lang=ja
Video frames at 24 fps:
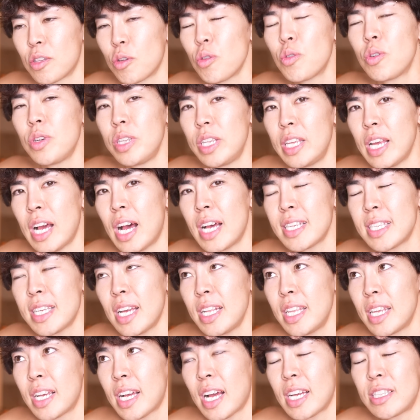特に朝
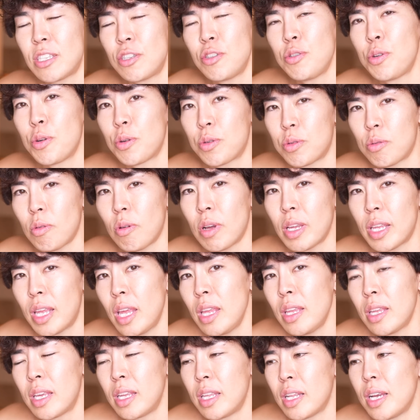に活力とか
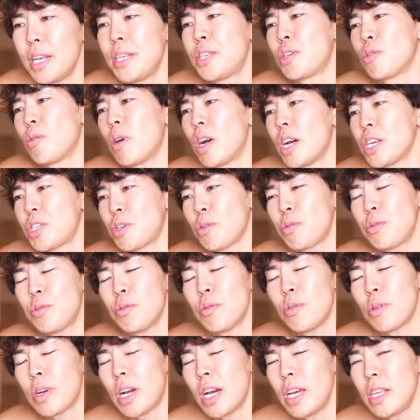元気ない人は食
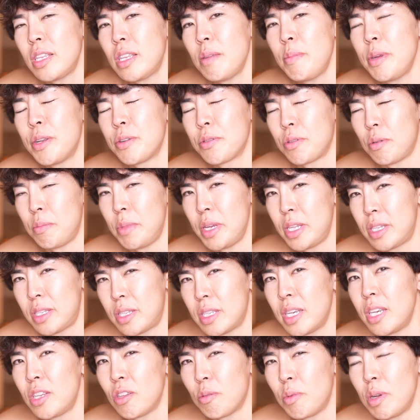を変えてみるとめっ
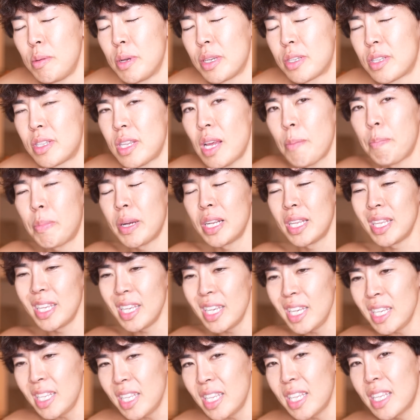ちゃいいと思いますやっぱり
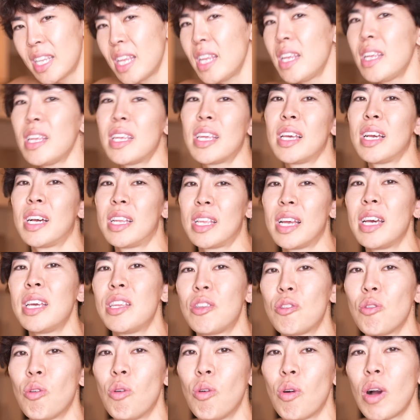胃に元気がない
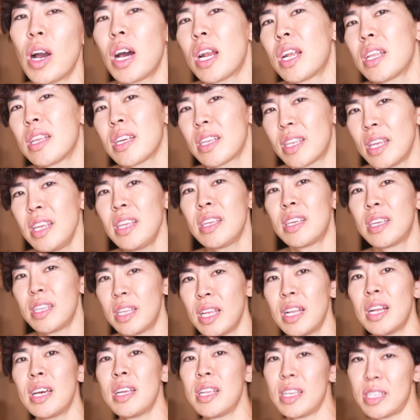と体元気
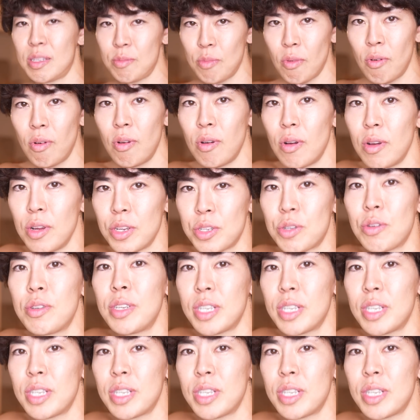出ないですもん正